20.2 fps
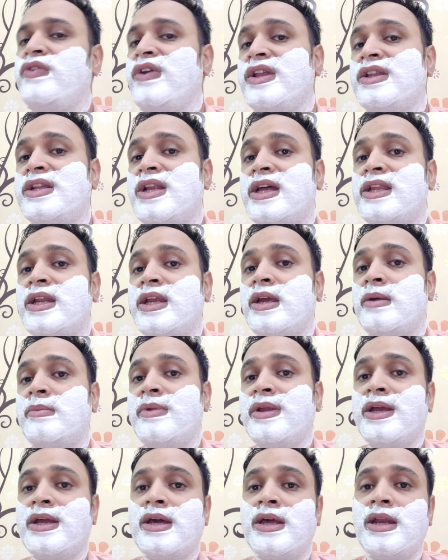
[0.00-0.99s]
तो फेस लैदरिंग
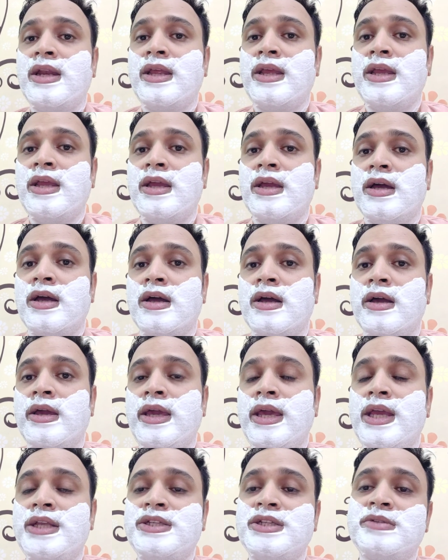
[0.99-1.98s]
हमने कर ली
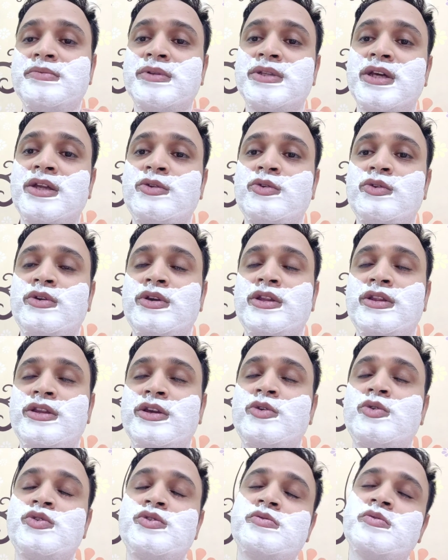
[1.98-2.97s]
एक चीज बता दू कि
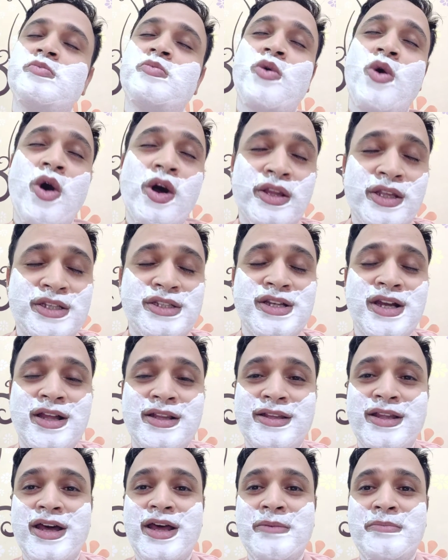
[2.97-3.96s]
इसकी खुशबू बहुत ही
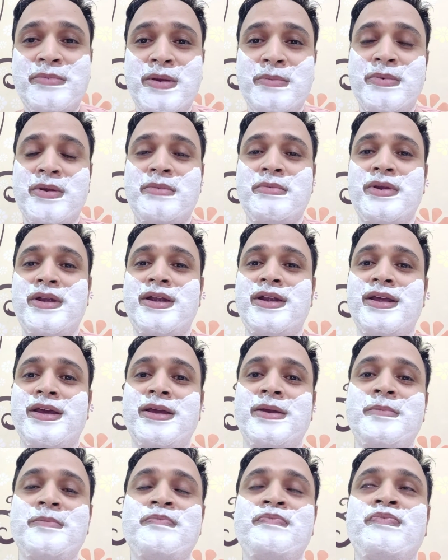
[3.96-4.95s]
शानदार पेपरमेंट
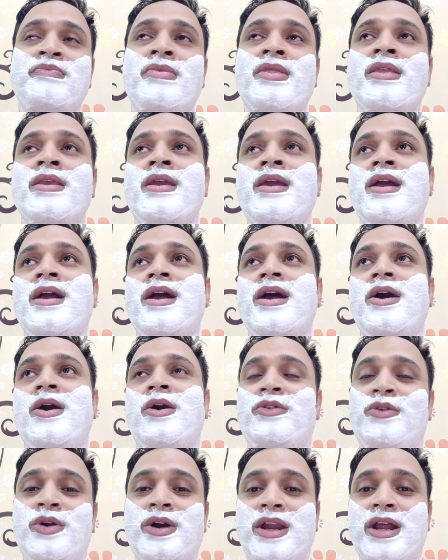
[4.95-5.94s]
है
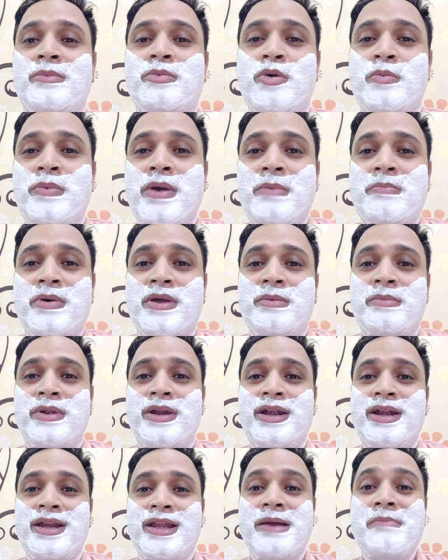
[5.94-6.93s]
तो अगर आपको
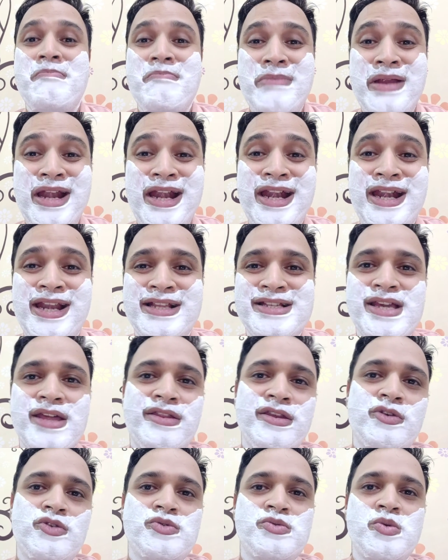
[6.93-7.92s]
पेपरमेंट या मिंट
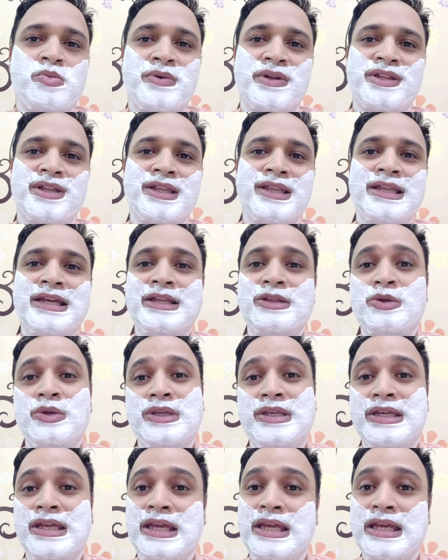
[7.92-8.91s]
जैसी खुशबू पसंद है तो
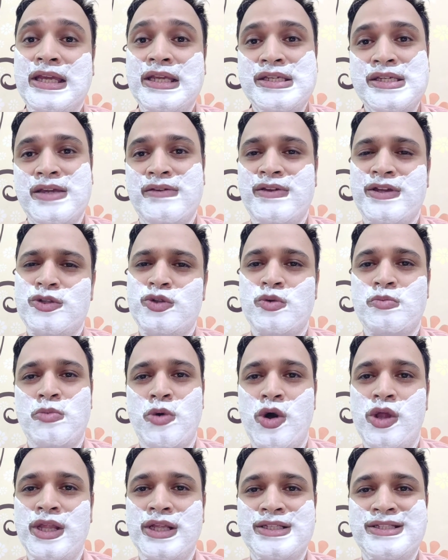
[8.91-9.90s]
ये शेविंग सोप
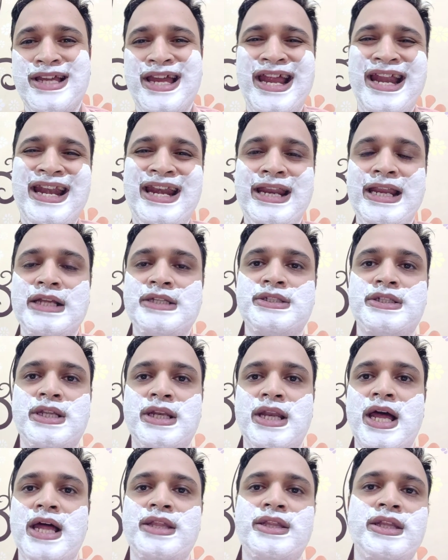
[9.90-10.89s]
बहुत अच्छा है हैंड्रिक्स
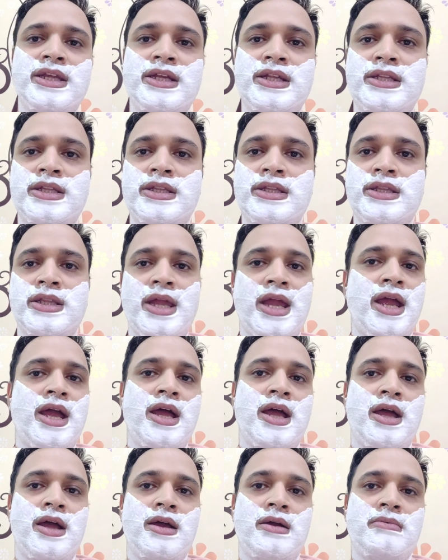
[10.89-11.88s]
क्लासिक्स
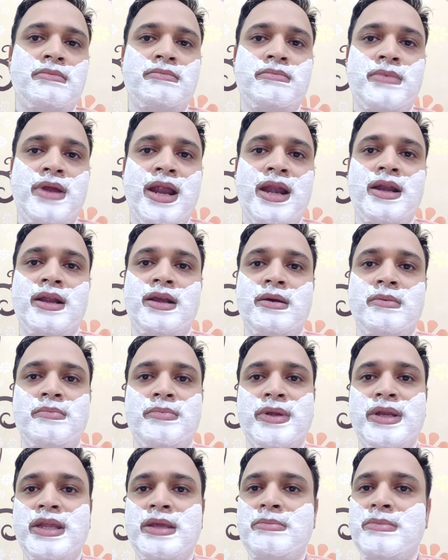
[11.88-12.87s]
एंड
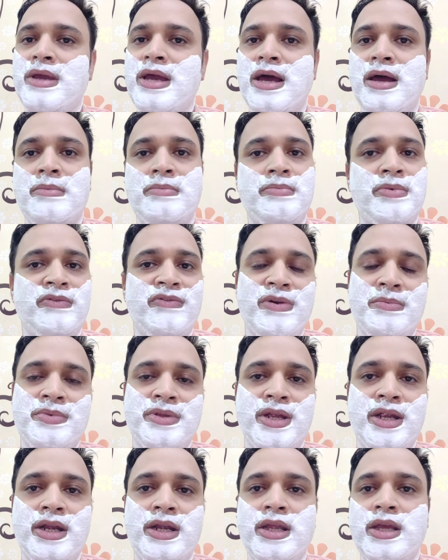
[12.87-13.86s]
कंपनी में आप
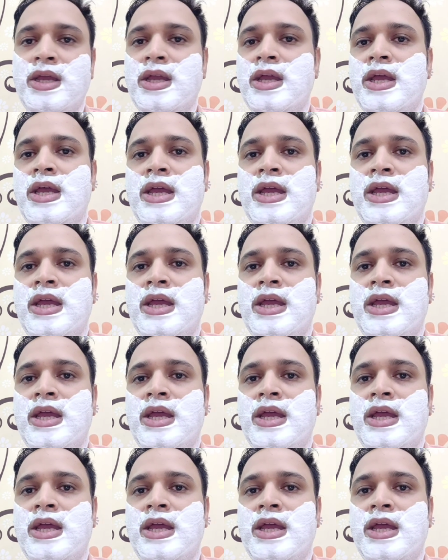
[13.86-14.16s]
वेबसाइट